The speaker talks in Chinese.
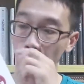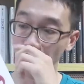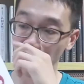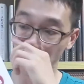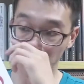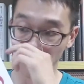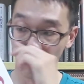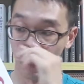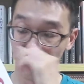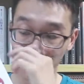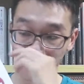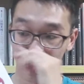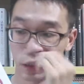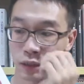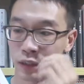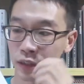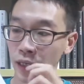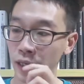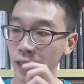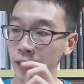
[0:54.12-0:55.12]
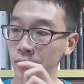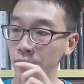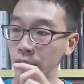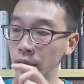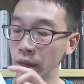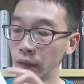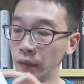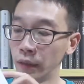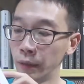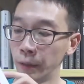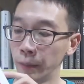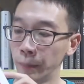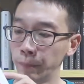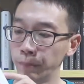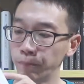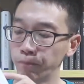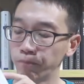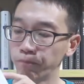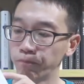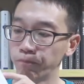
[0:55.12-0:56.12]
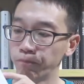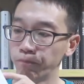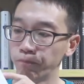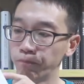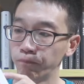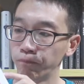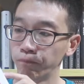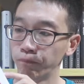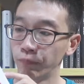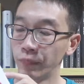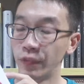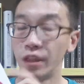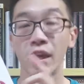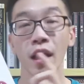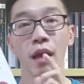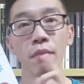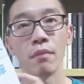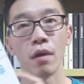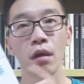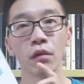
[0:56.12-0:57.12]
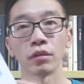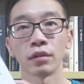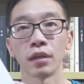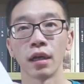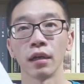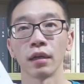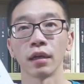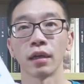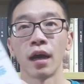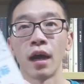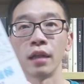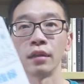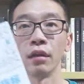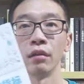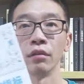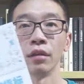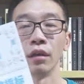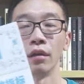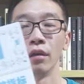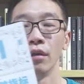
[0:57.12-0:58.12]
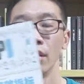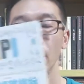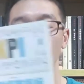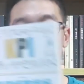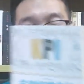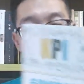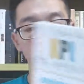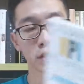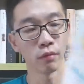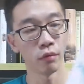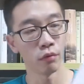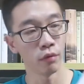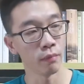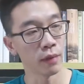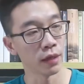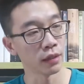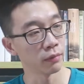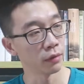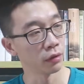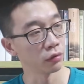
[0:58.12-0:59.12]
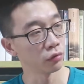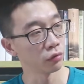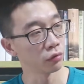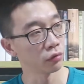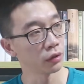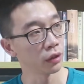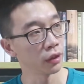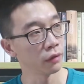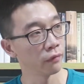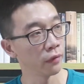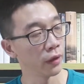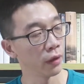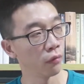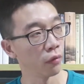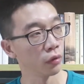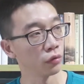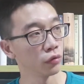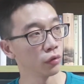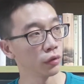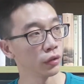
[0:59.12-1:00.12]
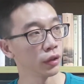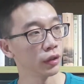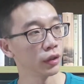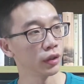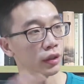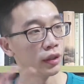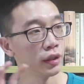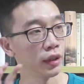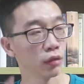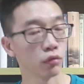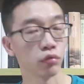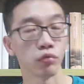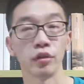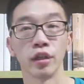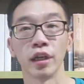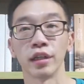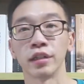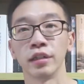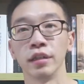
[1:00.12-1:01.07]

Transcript: 呃，我是在的天猫上看到的。为什么会买这本书？是因为我最近接触了也